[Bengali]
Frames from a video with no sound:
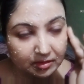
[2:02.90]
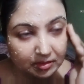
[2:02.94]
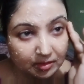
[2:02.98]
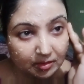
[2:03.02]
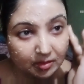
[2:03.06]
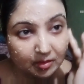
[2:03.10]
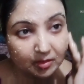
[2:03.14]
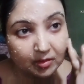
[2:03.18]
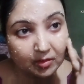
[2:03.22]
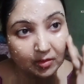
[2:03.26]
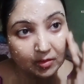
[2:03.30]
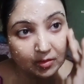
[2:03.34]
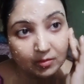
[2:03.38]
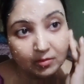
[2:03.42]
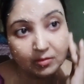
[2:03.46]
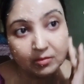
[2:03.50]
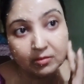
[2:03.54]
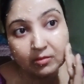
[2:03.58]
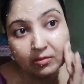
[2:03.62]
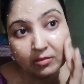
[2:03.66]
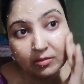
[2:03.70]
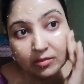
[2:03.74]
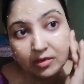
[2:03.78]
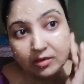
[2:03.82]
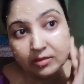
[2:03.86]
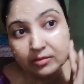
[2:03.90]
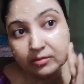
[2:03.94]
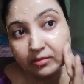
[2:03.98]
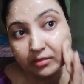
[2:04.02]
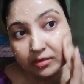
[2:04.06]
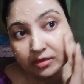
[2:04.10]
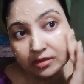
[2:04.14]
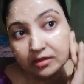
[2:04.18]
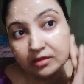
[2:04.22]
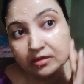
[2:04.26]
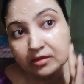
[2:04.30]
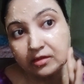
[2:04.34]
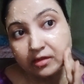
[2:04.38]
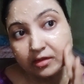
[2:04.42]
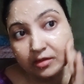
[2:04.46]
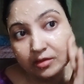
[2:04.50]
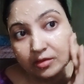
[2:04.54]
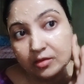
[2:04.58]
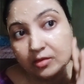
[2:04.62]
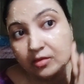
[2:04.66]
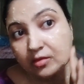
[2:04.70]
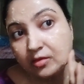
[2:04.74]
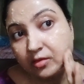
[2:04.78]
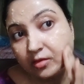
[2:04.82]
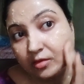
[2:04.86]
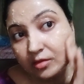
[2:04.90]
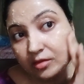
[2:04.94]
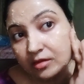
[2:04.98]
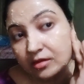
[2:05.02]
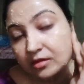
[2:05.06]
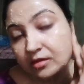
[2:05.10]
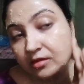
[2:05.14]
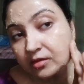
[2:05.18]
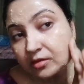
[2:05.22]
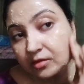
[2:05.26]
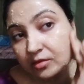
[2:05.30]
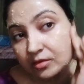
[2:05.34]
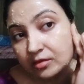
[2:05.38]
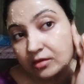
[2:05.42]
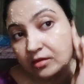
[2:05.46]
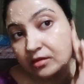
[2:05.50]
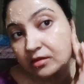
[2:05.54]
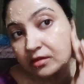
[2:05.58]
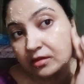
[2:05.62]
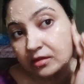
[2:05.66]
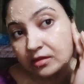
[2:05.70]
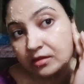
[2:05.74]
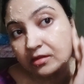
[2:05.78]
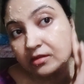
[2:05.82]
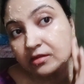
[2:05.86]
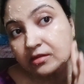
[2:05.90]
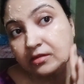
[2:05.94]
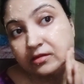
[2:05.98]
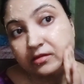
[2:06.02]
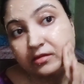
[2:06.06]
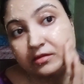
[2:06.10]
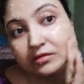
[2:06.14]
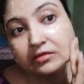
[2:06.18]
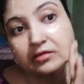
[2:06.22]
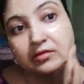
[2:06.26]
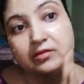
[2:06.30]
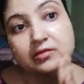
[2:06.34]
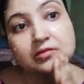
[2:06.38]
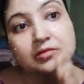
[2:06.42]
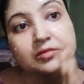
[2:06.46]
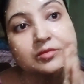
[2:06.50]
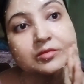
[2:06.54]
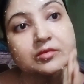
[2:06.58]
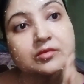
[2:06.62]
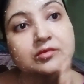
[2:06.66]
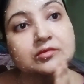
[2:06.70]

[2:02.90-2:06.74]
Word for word: এইভাবে সার্কুলার মোশনে ম্যাসেজ করতে হবে মুখটাকে